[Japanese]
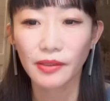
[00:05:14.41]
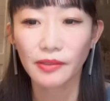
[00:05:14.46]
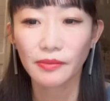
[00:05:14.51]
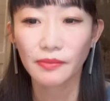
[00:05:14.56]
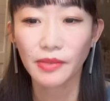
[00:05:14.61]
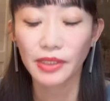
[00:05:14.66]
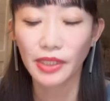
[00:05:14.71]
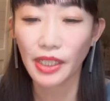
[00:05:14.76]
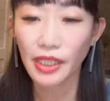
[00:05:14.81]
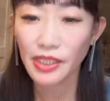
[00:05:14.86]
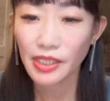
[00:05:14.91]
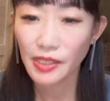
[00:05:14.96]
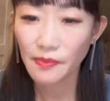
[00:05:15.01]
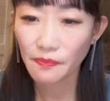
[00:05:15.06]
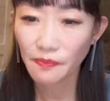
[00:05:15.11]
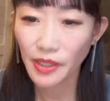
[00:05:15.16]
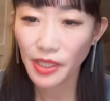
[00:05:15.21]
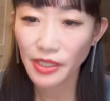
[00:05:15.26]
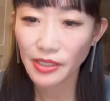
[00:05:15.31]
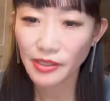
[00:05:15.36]
まあ、大失
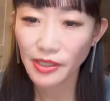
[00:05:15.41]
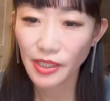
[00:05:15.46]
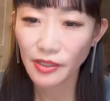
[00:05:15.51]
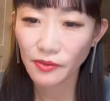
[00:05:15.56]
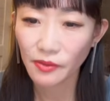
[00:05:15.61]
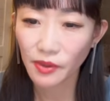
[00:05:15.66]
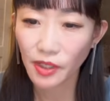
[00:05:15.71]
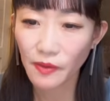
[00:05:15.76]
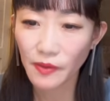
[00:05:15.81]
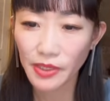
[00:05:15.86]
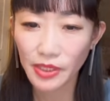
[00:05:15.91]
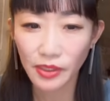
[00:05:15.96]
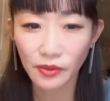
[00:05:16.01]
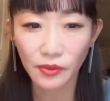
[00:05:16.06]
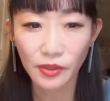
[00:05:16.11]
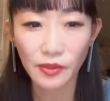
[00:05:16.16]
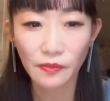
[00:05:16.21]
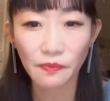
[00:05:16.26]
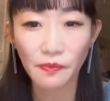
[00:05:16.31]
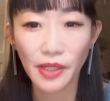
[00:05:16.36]
敗しているのかわざと
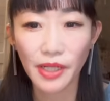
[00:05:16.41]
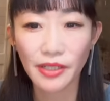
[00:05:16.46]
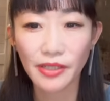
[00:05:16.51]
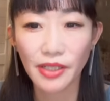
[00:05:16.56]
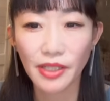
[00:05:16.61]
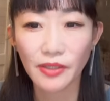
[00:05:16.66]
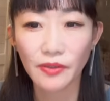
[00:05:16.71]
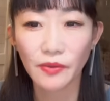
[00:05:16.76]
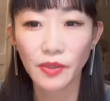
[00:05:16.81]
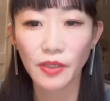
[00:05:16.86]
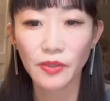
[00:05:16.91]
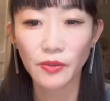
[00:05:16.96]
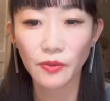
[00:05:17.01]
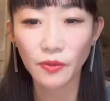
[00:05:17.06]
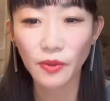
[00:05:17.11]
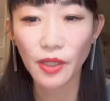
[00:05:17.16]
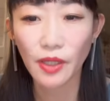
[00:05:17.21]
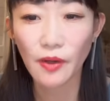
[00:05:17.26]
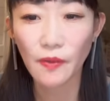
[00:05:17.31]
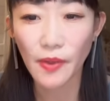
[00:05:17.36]
失敗しているのかその
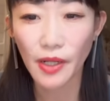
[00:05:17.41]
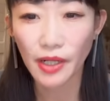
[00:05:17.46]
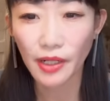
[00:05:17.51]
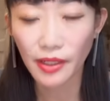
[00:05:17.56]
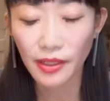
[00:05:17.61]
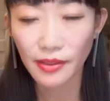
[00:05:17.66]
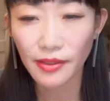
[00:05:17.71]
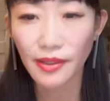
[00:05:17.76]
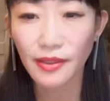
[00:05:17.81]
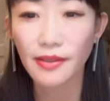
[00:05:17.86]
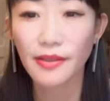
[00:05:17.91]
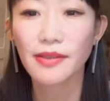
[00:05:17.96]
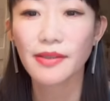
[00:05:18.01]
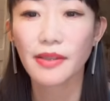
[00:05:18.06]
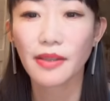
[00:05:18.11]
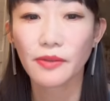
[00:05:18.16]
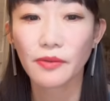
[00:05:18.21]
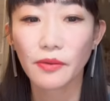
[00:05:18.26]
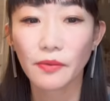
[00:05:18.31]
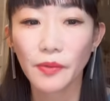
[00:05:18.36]
辺はわからないんです
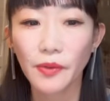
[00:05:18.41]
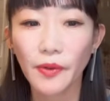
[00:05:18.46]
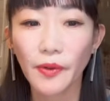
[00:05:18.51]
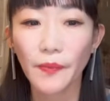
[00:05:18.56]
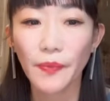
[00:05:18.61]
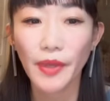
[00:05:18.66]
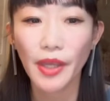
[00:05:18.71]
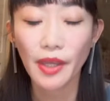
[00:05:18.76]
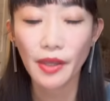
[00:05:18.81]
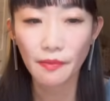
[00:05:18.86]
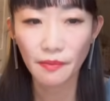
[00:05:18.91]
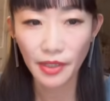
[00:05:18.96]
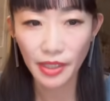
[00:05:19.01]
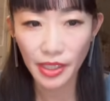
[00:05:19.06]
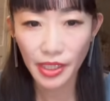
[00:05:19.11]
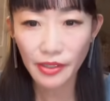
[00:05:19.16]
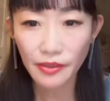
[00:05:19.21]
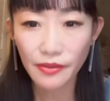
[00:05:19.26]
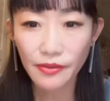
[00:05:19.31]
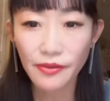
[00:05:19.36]
けれども、まあ、
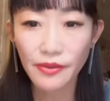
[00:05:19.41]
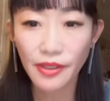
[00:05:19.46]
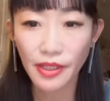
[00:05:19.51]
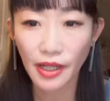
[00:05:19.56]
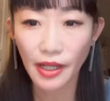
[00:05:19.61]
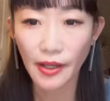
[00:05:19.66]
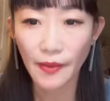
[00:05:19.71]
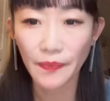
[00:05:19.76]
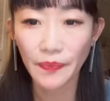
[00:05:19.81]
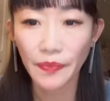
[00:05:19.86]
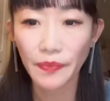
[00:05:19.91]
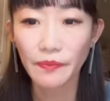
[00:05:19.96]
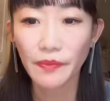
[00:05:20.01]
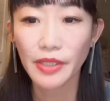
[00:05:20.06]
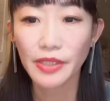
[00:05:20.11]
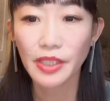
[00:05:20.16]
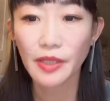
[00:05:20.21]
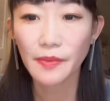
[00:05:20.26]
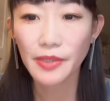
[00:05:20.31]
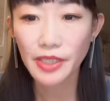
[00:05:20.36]
いくつか、まあ、
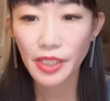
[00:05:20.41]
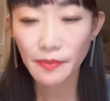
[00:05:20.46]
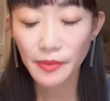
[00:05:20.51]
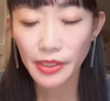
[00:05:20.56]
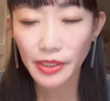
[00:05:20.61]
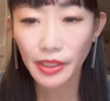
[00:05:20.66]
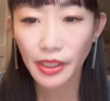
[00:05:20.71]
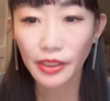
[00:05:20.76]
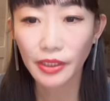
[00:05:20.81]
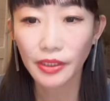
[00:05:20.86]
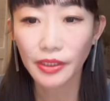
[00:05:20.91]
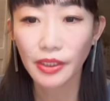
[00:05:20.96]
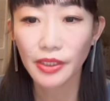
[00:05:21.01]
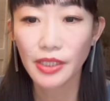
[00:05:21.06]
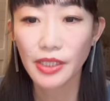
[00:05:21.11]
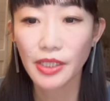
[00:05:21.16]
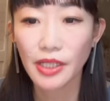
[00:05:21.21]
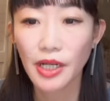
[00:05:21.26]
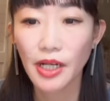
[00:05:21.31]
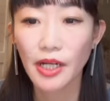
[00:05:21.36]
様々な方た
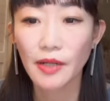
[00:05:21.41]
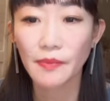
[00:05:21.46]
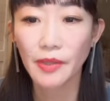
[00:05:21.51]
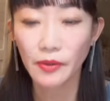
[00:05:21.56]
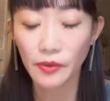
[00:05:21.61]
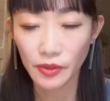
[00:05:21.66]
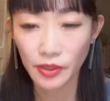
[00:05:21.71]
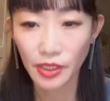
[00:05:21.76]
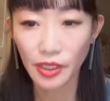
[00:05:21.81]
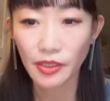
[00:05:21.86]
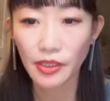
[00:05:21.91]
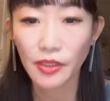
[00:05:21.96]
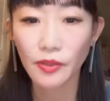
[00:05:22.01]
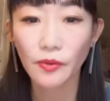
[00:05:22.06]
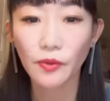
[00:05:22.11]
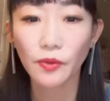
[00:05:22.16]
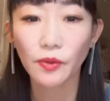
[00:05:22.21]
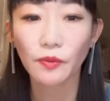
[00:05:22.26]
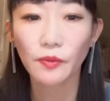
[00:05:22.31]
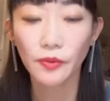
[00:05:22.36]
ちが、まおっしゃってる
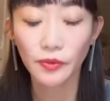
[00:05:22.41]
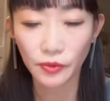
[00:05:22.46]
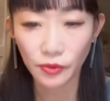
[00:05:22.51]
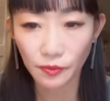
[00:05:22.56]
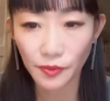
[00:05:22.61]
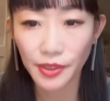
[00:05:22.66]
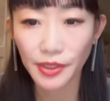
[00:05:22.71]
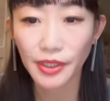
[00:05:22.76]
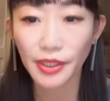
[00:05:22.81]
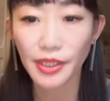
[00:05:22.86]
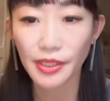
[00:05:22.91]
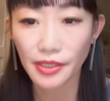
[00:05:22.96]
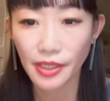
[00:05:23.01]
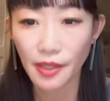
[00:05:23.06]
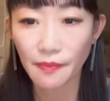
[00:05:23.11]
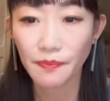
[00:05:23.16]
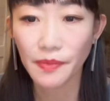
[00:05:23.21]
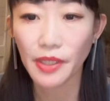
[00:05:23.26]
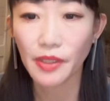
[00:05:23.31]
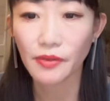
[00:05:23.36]
ことも含めてです
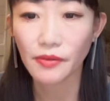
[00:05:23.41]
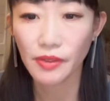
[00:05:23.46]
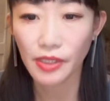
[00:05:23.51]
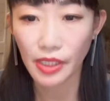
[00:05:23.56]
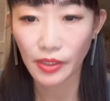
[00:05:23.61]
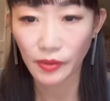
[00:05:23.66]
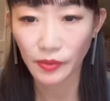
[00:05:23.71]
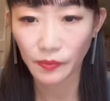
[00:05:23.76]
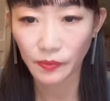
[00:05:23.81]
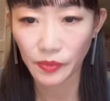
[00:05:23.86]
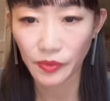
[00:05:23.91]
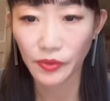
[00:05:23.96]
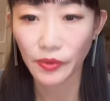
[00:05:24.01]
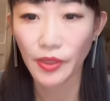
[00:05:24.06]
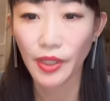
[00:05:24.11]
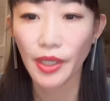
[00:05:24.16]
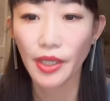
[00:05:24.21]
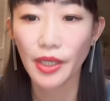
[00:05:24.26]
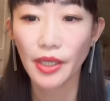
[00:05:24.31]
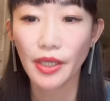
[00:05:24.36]
ね、ピックアップ、
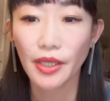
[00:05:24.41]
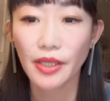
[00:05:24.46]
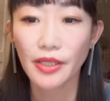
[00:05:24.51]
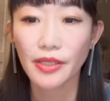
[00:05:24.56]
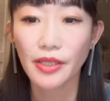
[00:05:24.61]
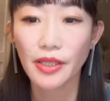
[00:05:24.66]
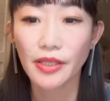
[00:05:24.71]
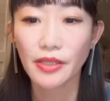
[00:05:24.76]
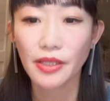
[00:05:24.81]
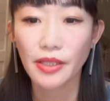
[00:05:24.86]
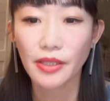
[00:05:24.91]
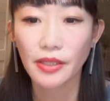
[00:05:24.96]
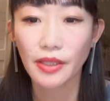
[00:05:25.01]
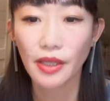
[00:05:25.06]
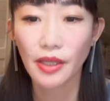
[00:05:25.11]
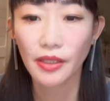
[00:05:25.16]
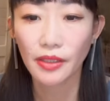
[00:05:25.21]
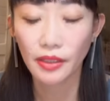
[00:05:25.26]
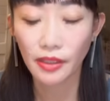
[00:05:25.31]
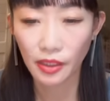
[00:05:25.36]
えー、させ
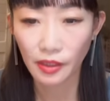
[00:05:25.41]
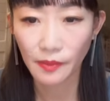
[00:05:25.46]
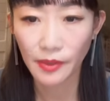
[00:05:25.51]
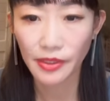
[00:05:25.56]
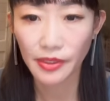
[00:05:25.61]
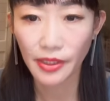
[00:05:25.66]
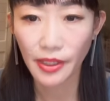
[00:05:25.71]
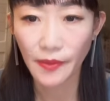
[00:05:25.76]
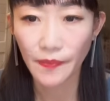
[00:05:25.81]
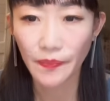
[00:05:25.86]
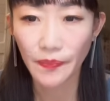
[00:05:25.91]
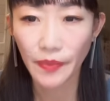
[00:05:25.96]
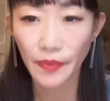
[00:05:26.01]
ていただきました。